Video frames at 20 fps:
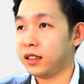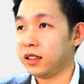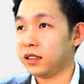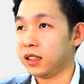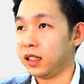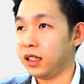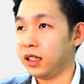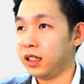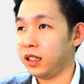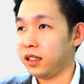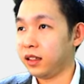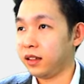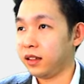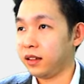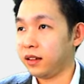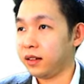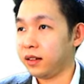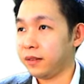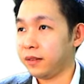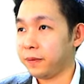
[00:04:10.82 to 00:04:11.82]
Jadi,
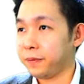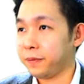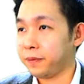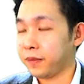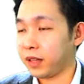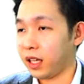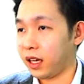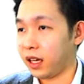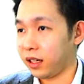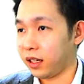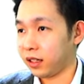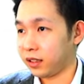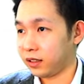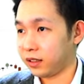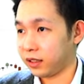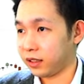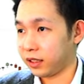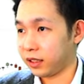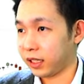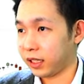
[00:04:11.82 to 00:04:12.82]
nah
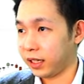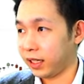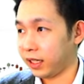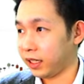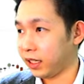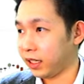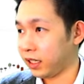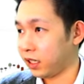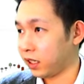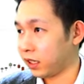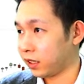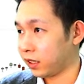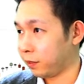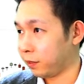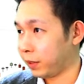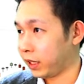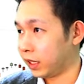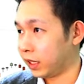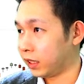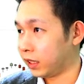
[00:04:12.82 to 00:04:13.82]
kita lihat ya yang
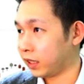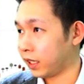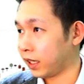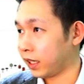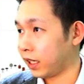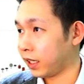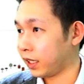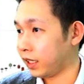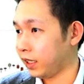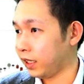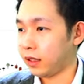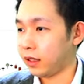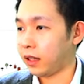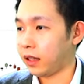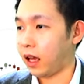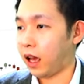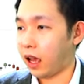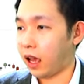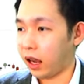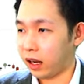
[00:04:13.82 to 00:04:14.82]
lebih detail lagi. Nah,
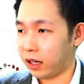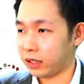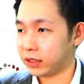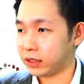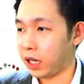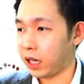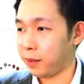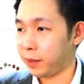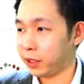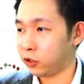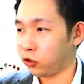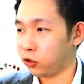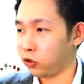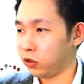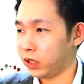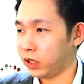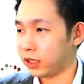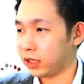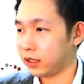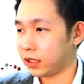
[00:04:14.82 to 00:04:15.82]
harga saham itu
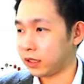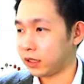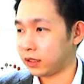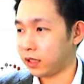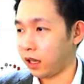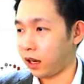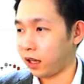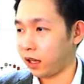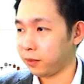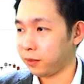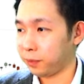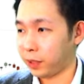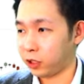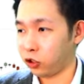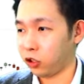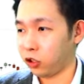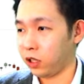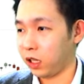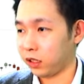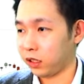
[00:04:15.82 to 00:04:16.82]
di kisaran 4
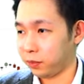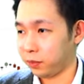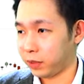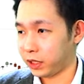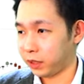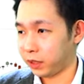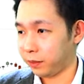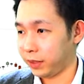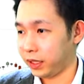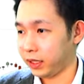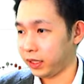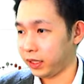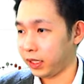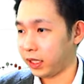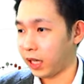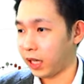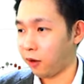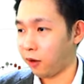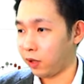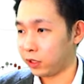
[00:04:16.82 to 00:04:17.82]
dolar teman-teman
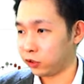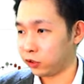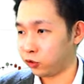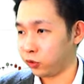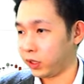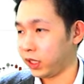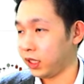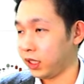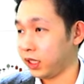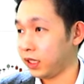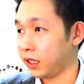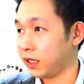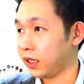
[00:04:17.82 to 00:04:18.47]
di awal Juni.